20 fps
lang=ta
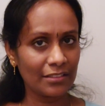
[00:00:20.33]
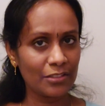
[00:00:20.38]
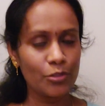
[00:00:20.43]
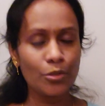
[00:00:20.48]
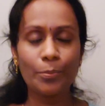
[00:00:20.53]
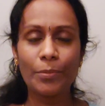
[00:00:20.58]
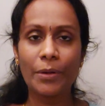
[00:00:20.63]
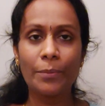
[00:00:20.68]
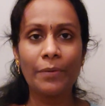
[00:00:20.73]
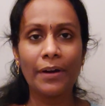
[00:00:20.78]

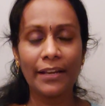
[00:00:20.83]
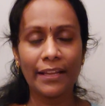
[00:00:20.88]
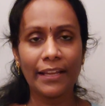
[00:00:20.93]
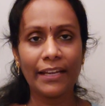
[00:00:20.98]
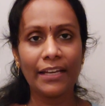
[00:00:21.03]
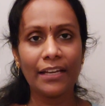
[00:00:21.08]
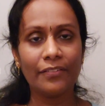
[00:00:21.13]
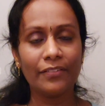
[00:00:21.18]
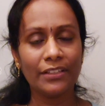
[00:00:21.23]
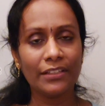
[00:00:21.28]
சூப்பர்
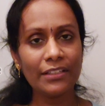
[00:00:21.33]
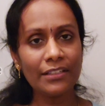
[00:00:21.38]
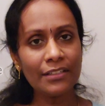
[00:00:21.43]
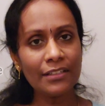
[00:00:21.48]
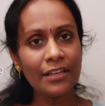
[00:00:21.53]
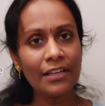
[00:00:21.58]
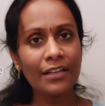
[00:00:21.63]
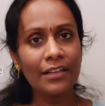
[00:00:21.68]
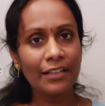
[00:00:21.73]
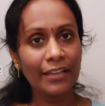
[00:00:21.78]
மார்க்கெட்டில் வந்து
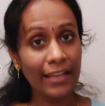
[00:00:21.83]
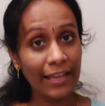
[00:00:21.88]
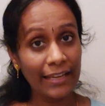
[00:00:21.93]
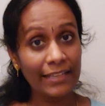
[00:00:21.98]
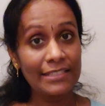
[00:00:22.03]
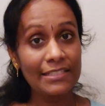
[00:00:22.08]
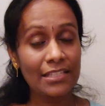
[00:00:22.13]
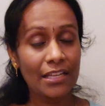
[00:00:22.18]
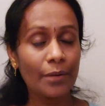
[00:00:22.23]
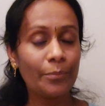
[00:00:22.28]

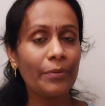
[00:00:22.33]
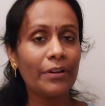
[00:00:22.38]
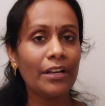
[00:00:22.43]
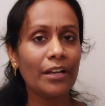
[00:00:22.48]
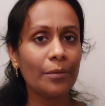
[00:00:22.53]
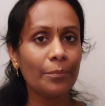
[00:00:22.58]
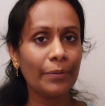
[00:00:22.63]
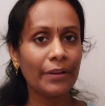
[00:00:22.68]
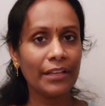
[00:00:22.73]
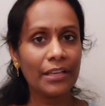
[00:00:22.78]
லைன் ஜாமன்
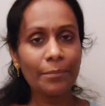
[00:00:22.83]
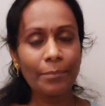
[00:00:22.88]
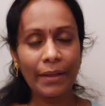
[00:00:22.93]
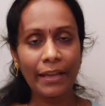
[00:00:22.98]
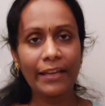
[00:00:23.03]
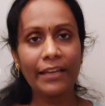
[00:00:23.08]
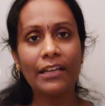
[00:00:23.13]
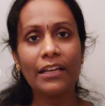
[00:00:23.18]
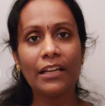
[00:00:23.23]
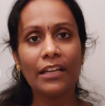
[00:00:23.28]
அப்படின்னு
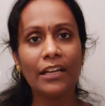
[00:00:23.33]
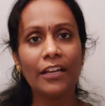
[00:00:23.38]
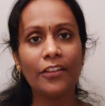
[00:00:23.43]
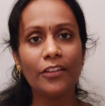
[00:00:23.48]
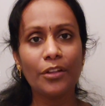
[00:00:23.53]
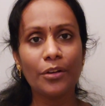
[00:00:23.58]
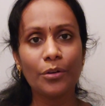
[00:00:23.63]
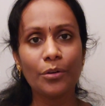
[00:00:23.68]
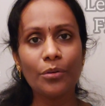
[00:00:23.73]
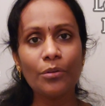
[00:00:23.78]
பேக்கெட்டில்
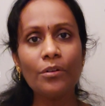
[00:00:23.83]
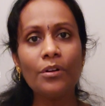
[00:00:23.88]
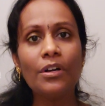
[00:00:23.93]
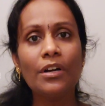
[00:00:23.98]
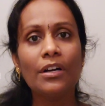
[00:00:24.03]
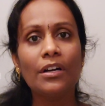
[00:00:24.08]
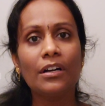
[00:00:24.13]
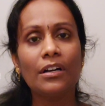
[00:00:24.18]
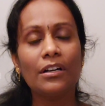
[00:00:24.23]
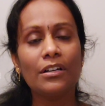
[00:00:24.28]
எழுதியிருக்கும்
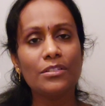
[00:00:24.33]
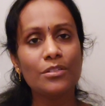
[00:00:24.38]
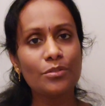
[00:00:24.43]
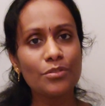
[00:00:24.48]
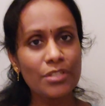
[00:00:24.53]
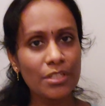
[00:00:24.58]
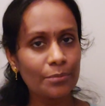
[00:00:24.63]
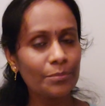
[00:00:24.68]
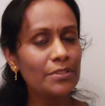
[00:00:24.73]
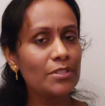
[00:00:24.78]
ஸோ
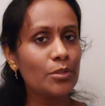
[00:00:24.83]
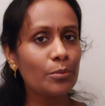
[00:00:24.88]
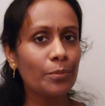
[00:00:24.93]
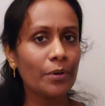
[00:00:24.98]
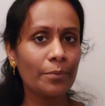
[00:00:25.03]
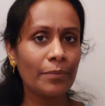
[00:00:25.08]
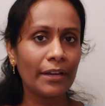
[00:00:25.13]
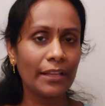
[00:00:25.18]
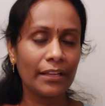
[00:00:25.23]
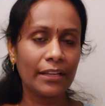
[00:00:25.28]
ஜெர்மன்
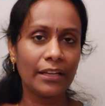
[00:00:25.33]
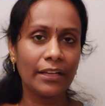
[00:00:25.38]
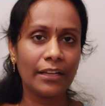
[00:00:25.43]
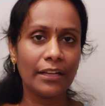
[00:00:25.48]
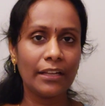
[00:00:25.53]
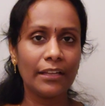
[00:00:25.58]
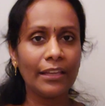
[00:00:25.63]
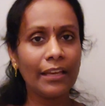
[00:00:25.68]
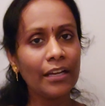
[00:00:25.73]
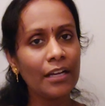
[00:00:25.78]
சூப்பர்
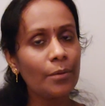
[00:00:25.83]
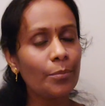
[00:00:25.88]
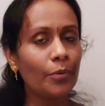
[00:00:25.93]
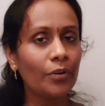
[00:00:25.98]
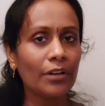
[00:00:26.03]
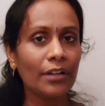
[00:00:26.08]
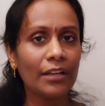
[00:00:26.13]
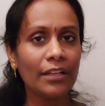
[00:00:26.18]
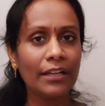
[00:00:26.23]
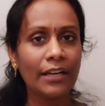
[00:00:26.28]
மார்க்கெட்டில் எங்கே
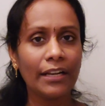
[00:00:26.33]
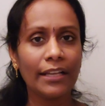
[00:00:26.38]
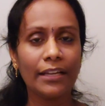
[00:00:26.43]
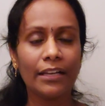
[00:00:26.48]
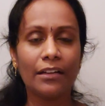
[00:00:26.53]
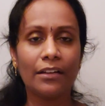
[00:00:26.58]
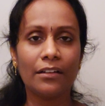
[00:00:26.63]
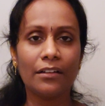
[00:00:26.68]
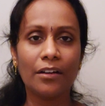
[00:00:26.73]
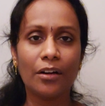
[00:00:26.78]
போனாலும்
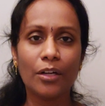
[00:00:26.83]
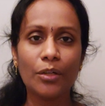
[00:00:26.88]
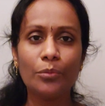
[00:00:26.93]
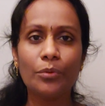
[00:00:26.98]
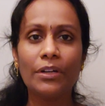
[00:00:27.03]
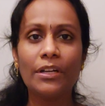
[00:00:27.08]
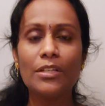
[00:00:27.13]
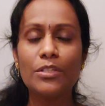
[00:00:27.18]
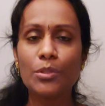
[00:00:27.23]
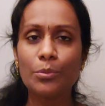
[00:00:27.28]
கிடைக்கலாம் நாட்
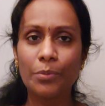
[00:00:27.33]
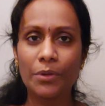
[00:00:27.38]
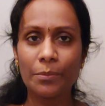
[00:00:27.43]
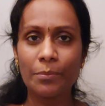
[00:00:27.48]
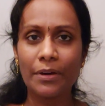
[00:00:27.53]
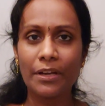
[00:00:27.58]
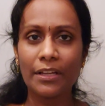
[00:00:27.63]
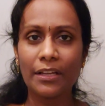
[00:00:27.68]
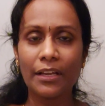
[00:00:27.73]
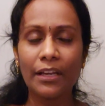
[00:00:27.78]
ஓன்லி
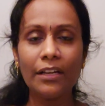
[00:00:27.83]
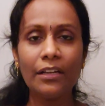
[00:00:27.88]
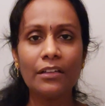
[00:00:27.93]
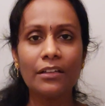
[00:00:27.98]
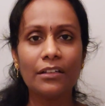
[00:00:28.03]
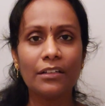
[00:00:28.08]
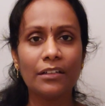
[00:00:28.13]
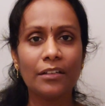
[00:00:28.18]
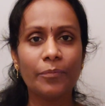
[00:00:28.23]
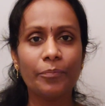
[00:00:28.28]
சூப்பர் மார்க்கெட்
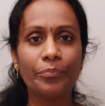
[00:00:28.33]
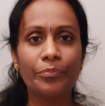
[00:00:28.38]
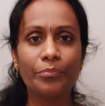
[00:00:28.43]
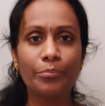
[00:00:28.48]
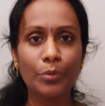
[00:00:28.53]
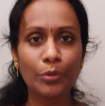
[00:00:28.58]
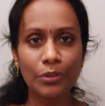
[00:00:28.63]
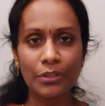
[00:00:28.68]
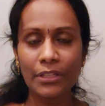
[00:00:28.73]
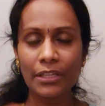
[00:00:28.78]

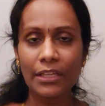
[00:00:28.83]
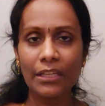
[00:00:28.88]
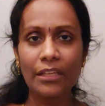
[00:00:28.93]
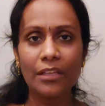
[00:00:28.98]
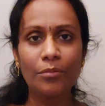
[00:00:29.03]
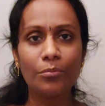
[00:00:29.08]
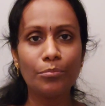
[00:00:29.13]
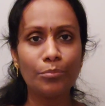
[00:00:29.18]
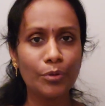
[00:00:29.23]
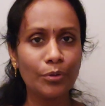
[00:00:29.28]
புத்னி
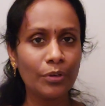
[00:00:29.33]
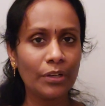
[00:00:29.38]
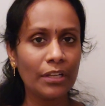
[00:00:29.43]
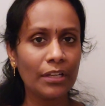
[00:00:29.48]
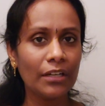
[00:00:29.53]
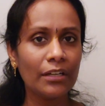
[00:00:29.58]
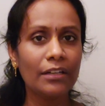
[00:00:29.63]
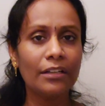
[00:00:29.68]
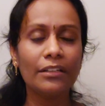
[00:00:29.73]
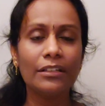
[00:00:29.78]

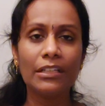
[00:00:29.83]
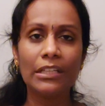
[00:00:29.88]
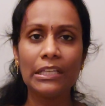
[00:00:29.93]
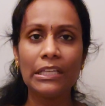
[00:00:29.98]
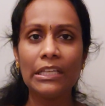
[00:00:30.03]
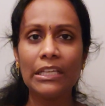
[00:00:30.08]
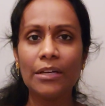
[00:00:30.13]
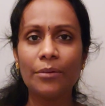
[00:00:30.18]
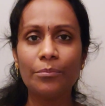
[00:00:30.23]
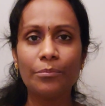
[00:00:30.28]
மியூலா
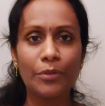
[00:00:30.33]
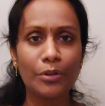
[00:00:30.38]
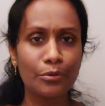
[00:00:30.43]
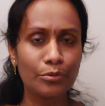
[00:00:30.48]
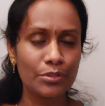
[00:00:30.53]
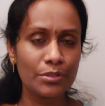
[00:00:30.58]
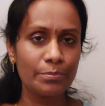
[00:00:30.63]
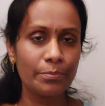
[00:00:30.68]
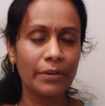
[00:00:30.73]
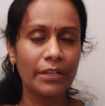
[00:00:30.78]
டிஎம்
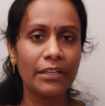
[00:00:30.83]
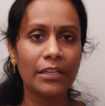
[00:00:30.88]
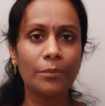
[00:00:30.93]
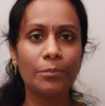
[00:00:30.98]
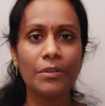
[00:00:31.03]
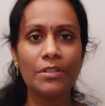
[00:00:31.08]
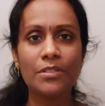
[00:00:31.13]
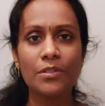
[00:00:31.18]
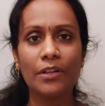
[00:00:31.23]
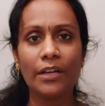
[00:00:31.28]
ரோஸ்மான்
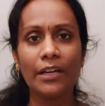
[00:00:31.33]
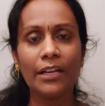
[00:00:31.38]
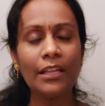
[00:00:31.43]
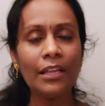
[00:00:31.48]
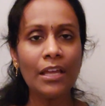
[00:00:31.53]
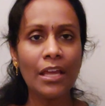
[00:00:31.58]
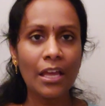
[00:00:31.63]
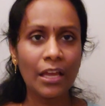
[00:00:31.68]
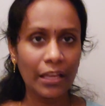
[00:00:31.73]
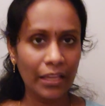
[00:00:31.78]
அப்படின்னு சொல்லிட்டு
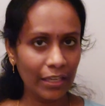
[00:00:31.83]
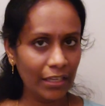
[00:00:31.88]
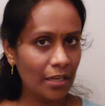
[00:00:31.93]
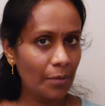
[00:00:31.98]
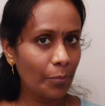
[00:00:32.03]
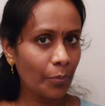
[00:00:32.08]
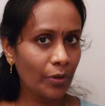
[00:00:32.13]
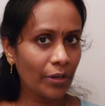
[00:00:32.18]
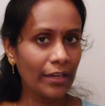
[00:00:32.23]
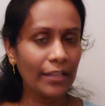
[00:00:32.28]

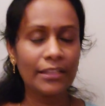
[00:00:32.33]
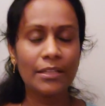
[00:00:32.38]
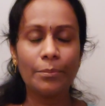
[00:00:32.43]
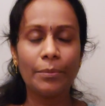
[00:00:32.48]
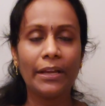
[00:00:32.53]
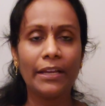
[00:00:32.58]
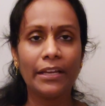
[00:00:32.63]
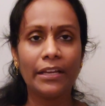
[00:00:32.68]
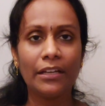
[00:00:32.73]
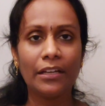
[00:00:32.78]
எங்கே போனாலும் இந்த
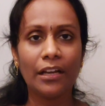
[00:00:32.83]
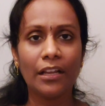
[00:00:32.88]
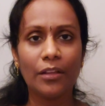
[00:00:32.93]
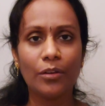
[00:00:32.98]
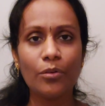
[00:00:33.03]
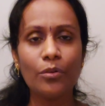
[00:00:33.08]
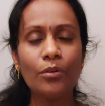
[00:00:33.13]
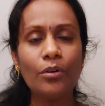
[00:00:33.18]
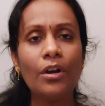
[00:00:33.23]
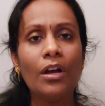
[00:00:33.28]
பேக்கெட்
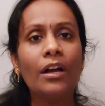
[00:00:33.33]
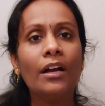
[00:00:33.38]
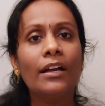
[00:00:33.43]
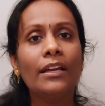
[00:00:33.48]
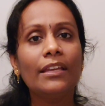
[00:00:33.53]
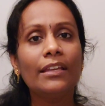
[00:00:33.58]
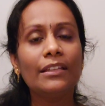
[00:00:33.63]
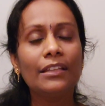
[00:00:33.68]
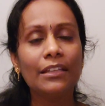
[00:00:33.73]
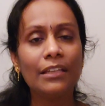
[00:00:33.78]
கிடைக்கும்
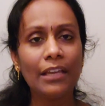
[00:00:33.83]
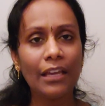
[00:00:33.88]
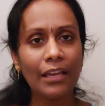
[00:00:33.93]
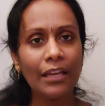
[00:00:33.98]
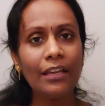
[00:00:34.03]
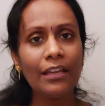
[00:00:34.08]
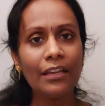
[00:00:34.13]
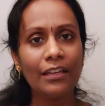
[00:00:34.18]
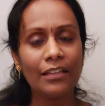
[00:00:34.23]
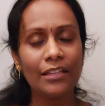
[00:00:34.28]
இது
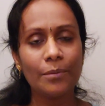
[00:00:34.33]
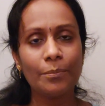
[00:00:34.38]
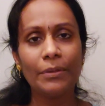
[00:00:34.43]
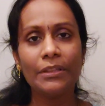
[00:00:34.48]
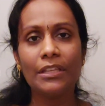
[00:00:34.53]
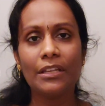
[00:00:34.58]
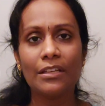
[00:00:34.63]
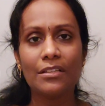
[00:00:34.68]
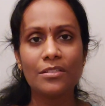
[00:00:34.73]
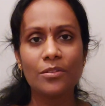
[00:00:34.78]
ஏன் இதை
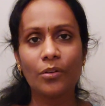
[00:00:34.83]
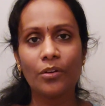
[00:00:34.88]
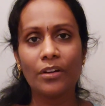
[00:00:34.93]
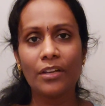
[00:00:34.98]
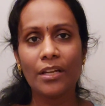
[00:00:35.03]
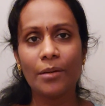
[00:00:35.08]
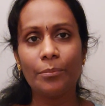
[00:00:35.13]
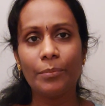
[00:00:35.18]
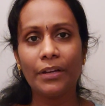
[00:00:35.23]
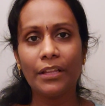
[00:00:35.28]
பற்றி நான்
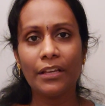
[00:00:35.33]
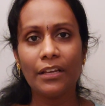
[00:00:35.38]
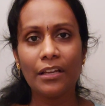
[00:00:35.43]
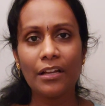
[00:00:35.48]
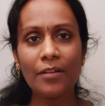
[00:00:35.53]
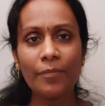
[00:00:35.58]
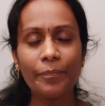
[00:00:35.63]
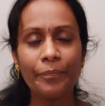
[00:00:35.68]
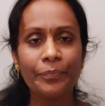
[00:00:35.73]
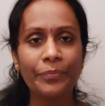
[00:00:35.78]
சொல்கிறேன் அப்படின்னா